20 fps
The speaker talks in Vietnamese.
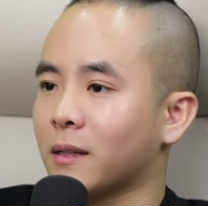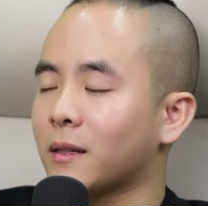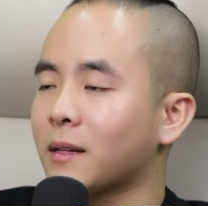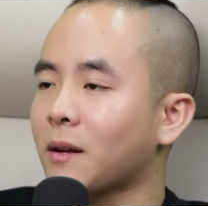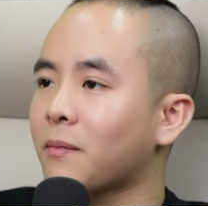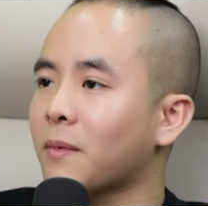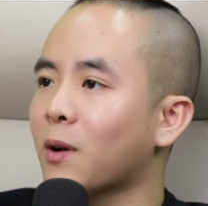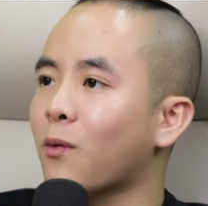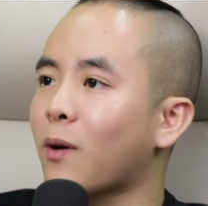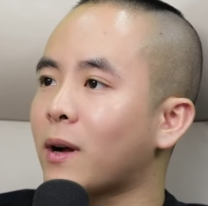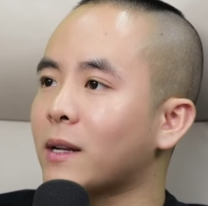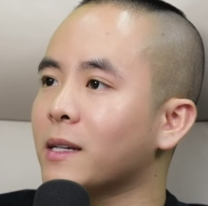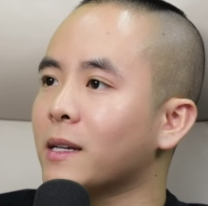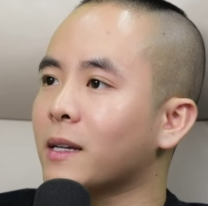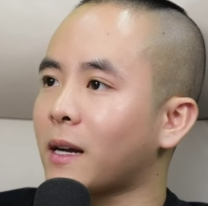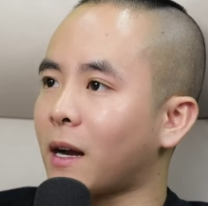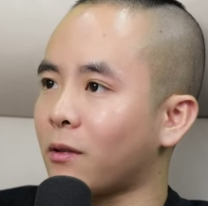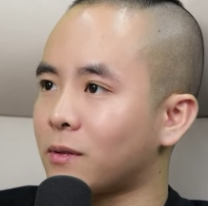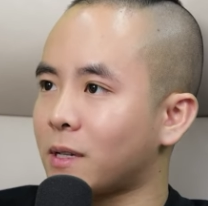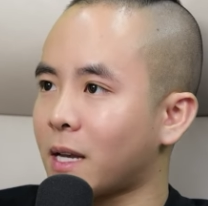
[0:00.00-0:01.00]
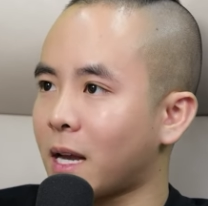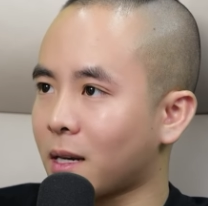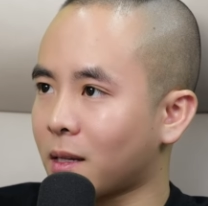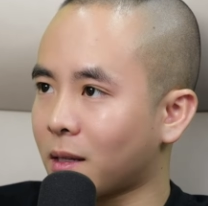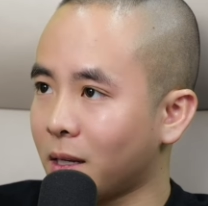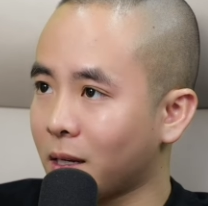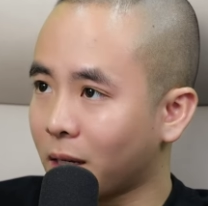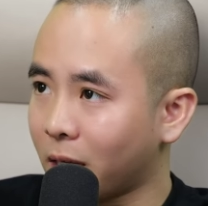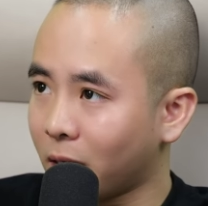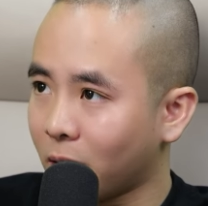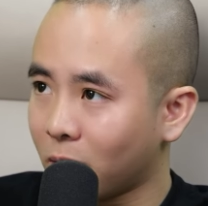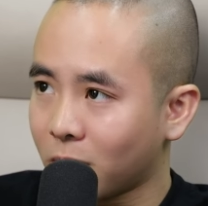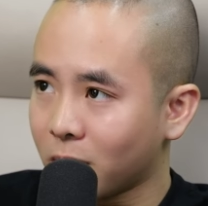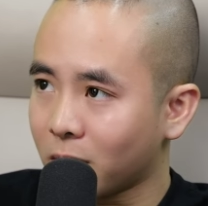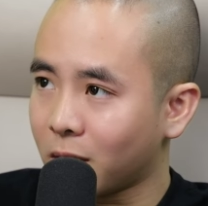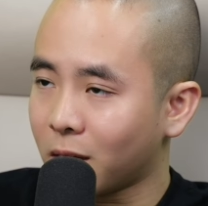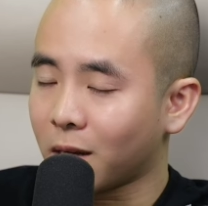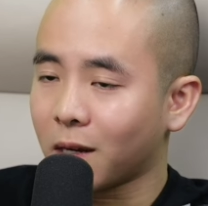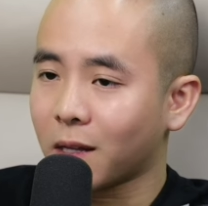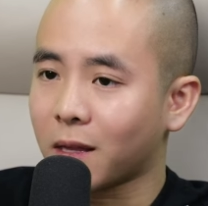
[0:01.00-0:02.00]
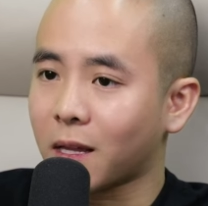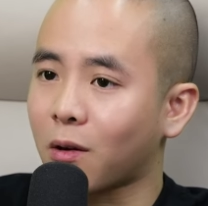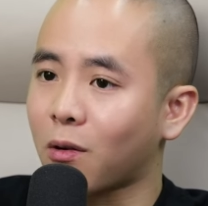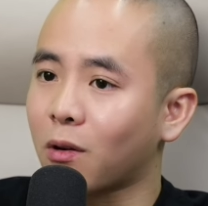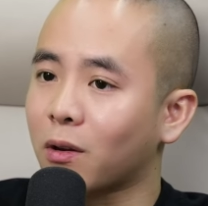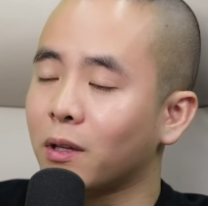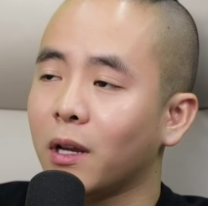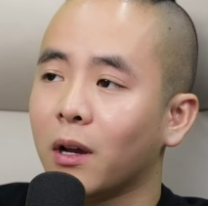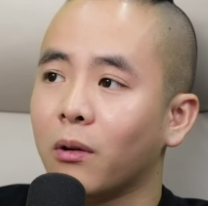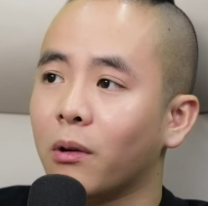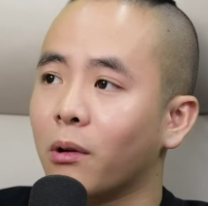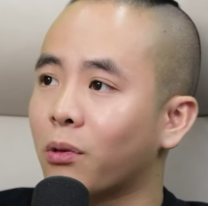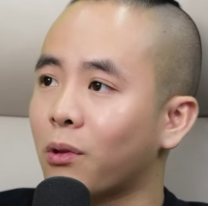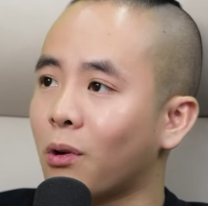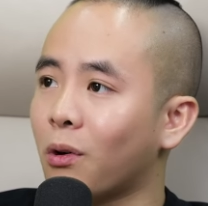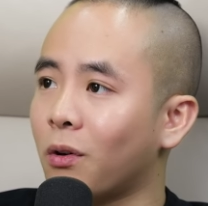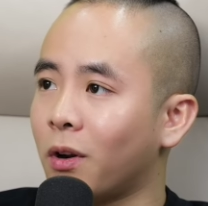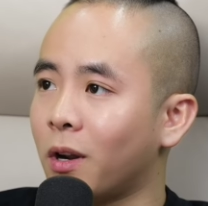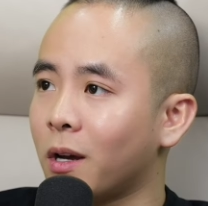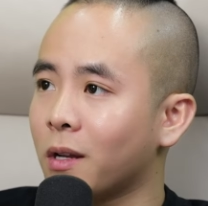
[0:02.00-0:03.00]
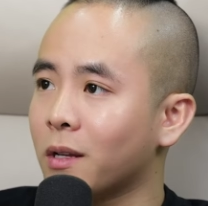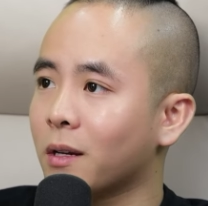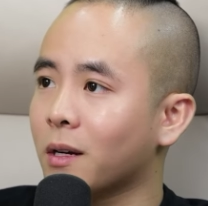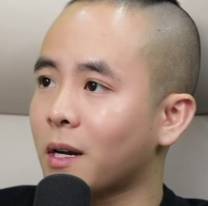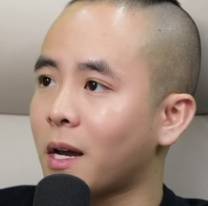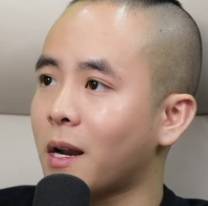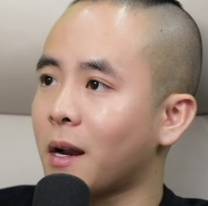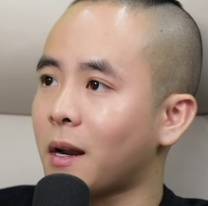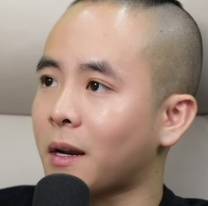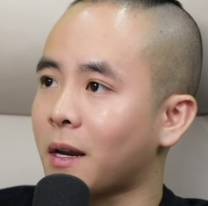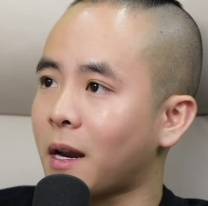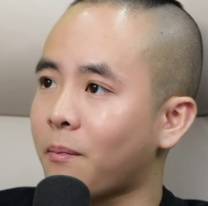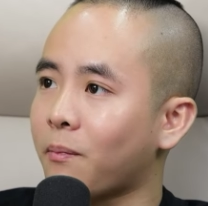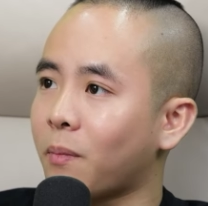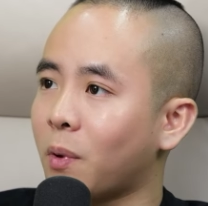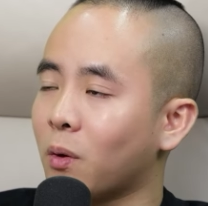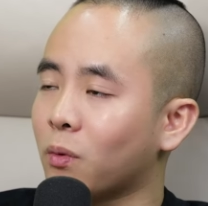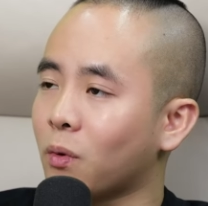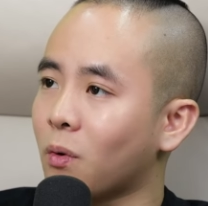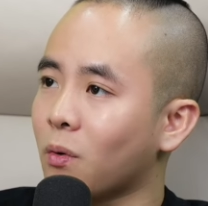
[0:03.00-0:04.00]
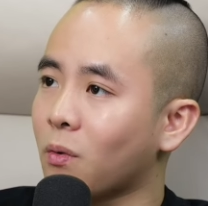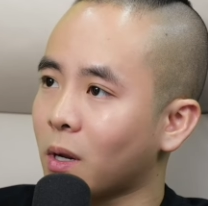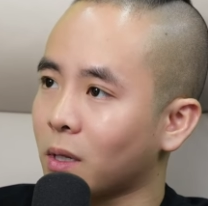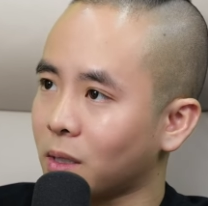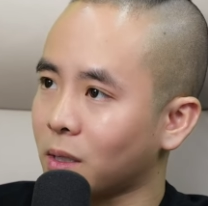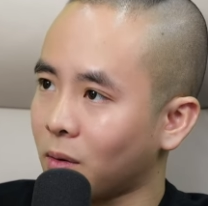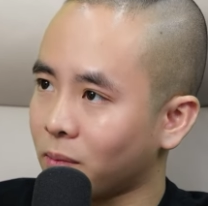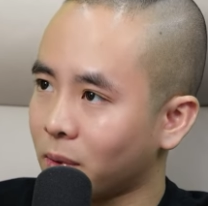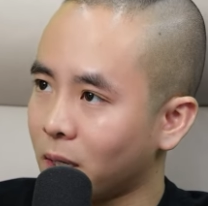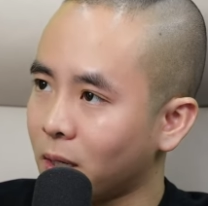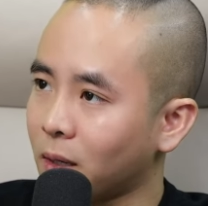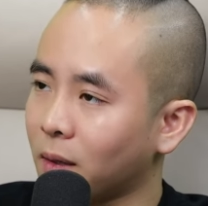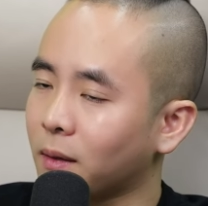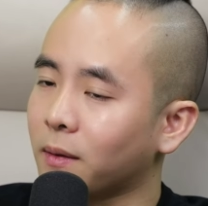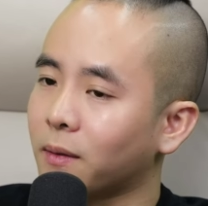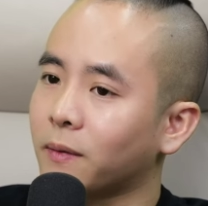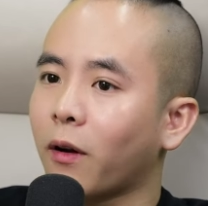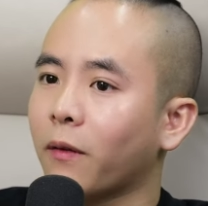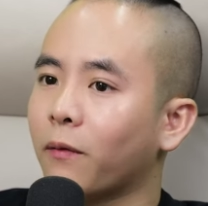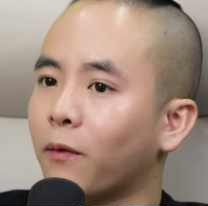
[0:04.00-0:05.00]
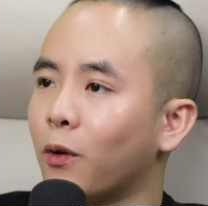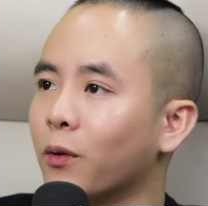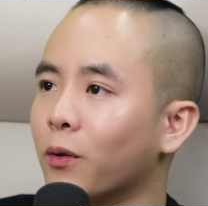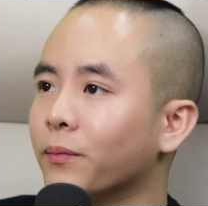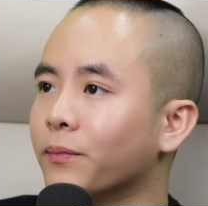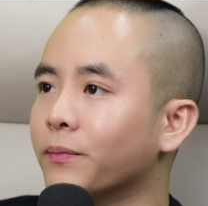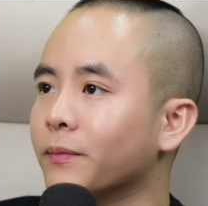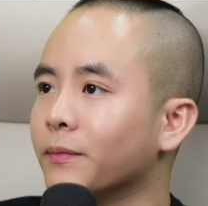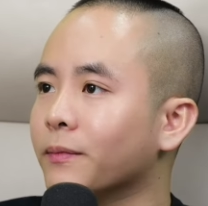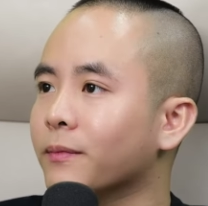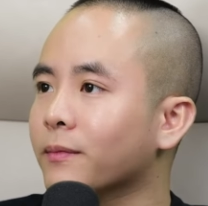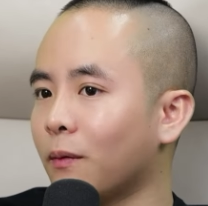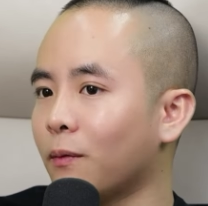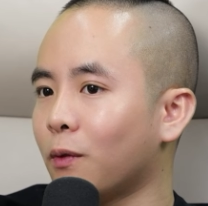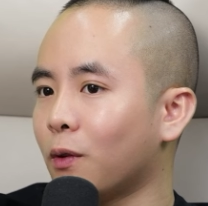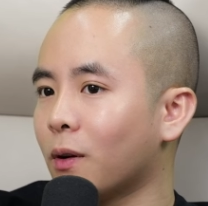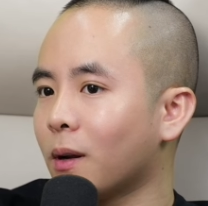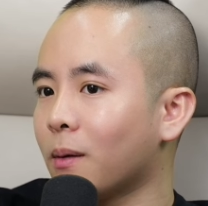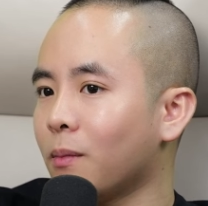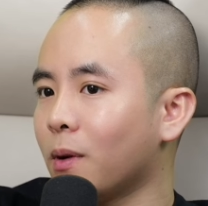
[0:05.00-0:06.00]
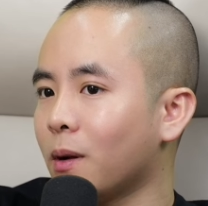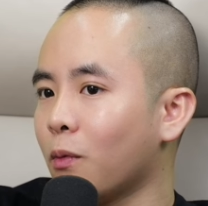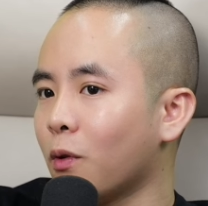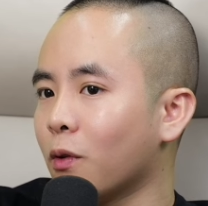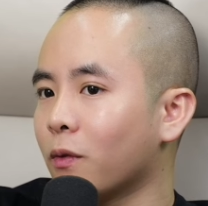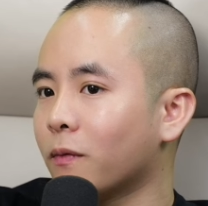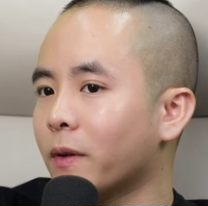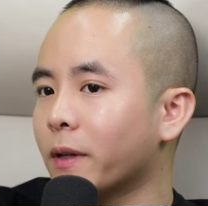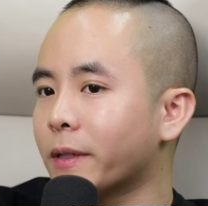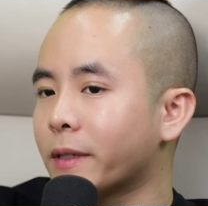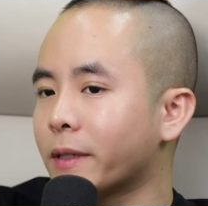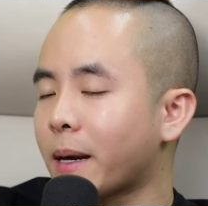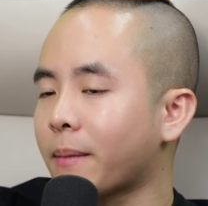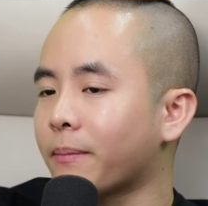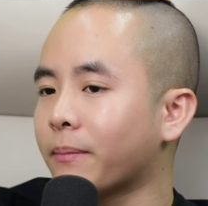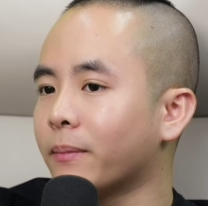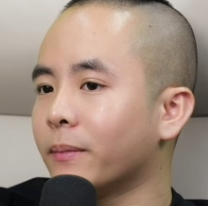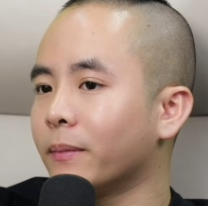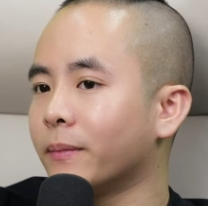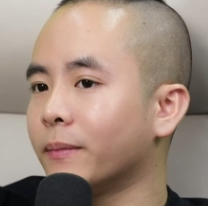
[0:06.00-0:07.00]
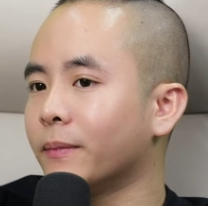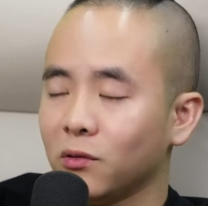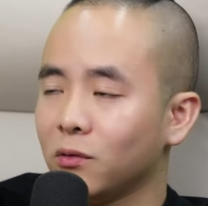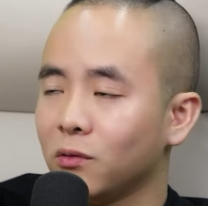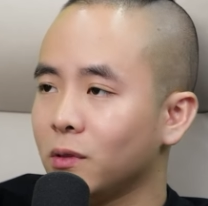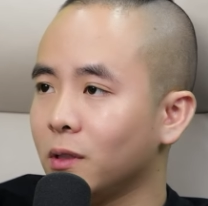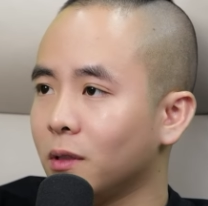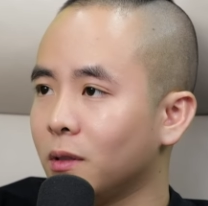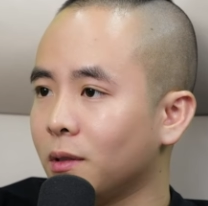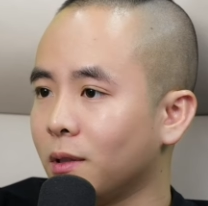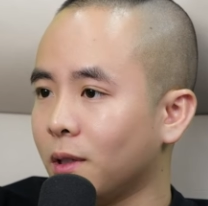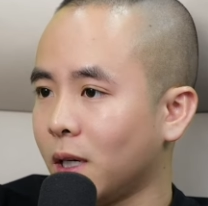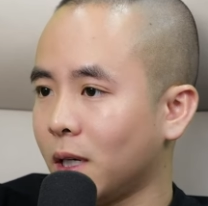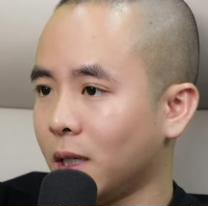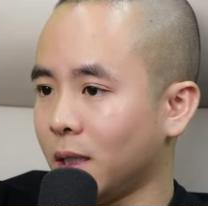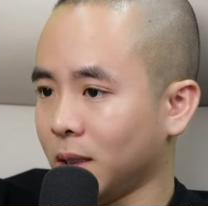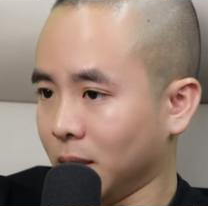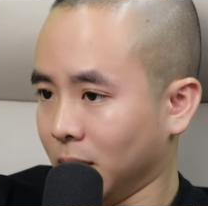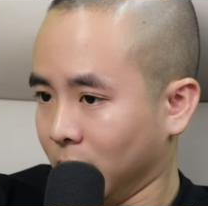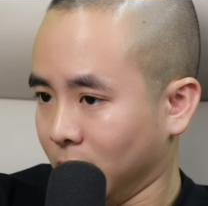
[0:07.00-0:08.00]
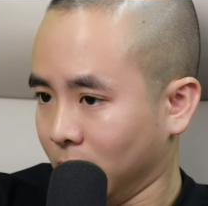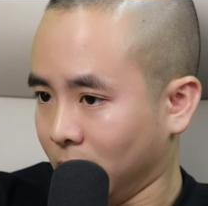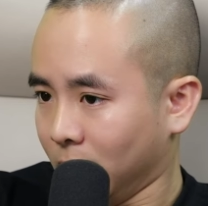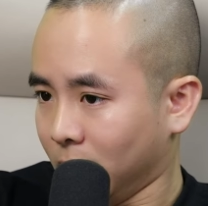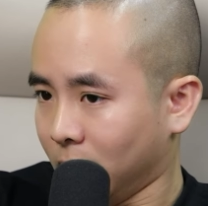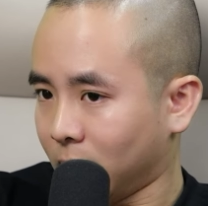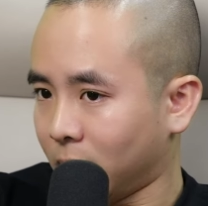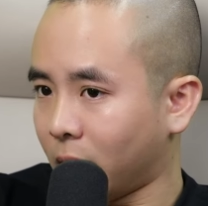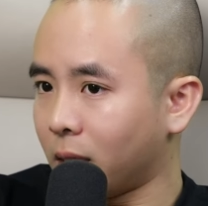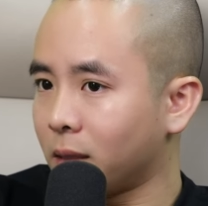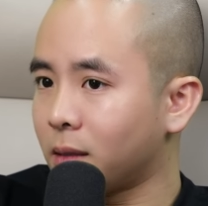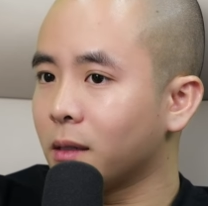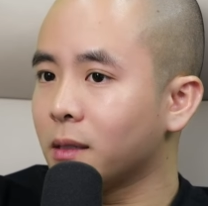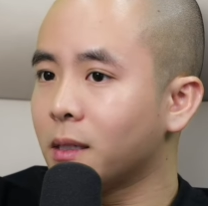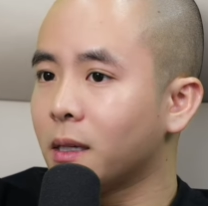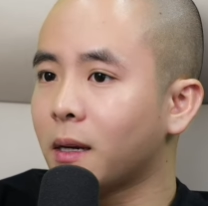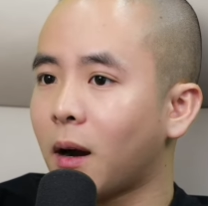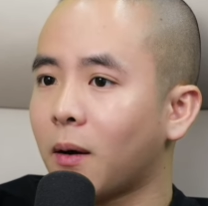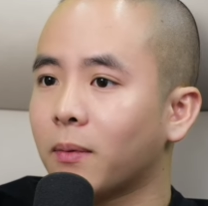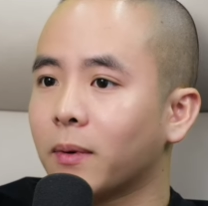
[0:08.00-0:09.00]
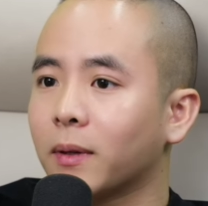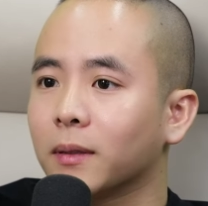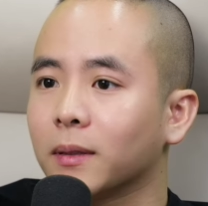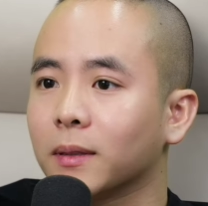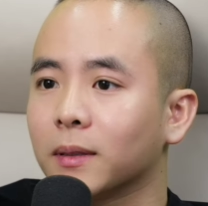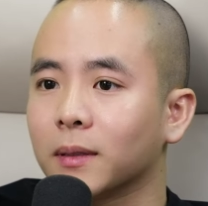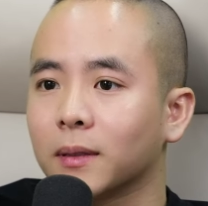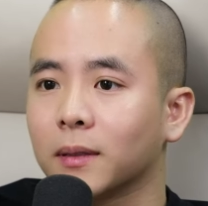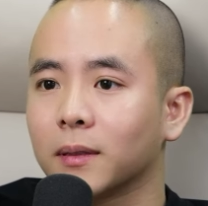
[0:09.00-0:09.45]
Thì trong cái quá trình khảo sát nghiên cứu ấy, thì người ta còn nhiều yếu tố nữa nhưng đây là năm yếu tố quan trọng nhất thì gọi vốn, gọi vốn là 14%. phần trăm. Thì ví dụ như ờ, thế giới di động